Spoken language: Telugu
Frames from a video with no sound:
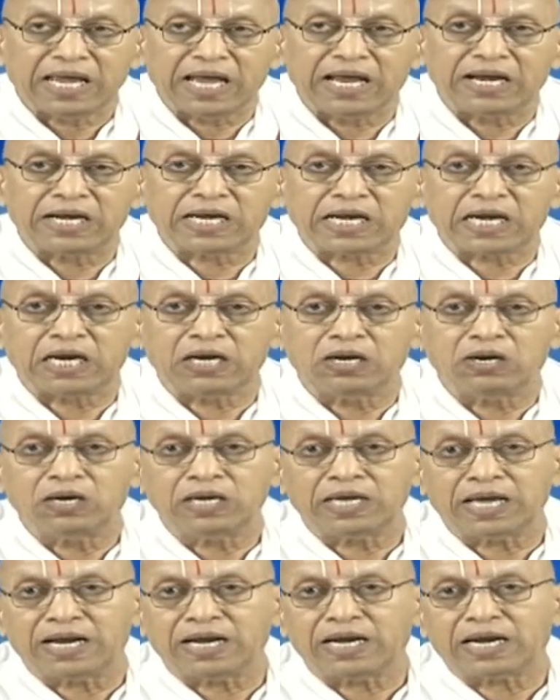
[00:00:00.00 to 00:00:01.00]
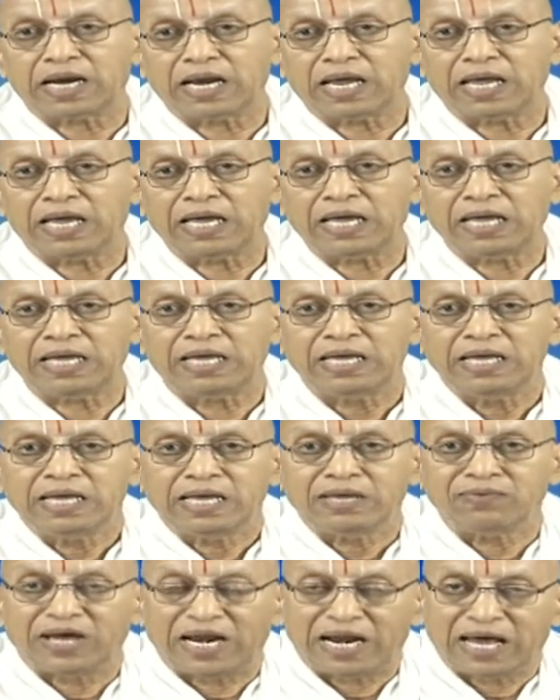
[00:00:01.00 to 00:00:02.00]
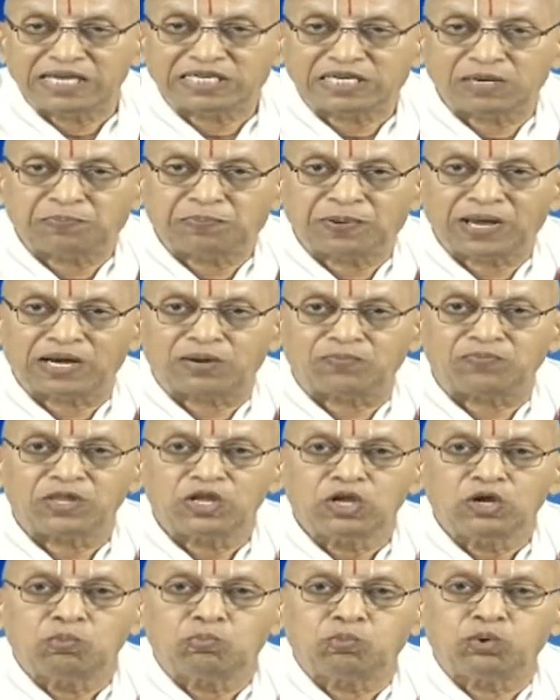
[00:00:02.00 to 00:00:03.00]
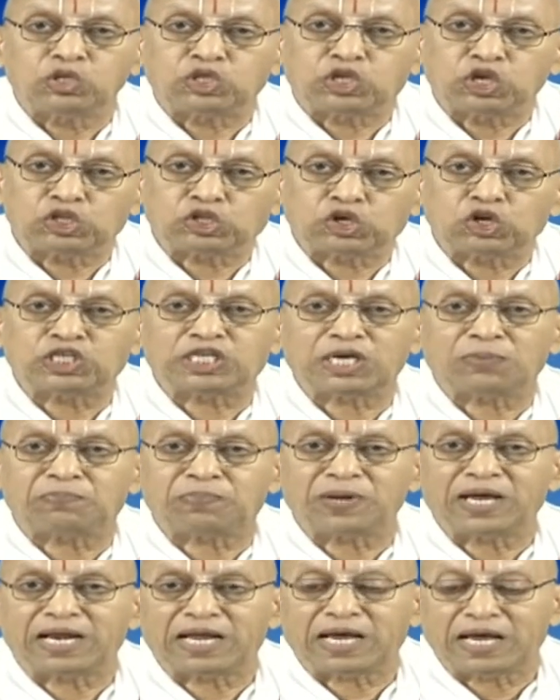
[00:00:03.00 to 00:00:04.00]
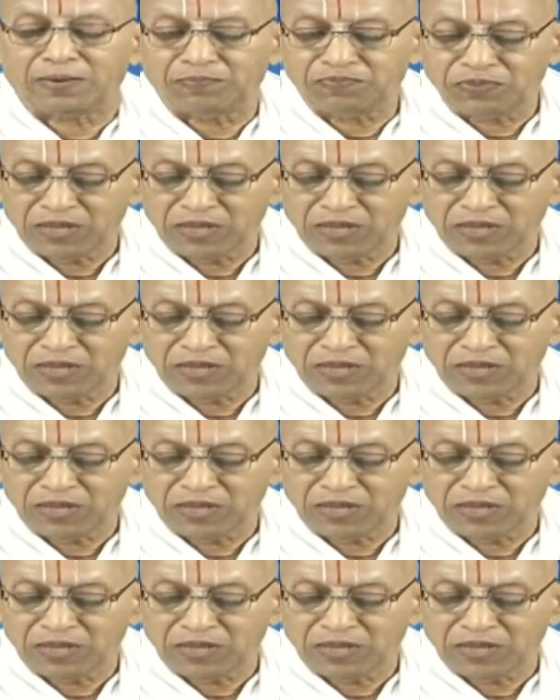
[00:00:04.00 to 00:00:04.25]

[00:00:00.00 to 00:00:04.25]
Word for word: ఎండ్రు ఎండ్రే ఇవి ఎలా చెప్పాను బుద్ధితో చెప్పానా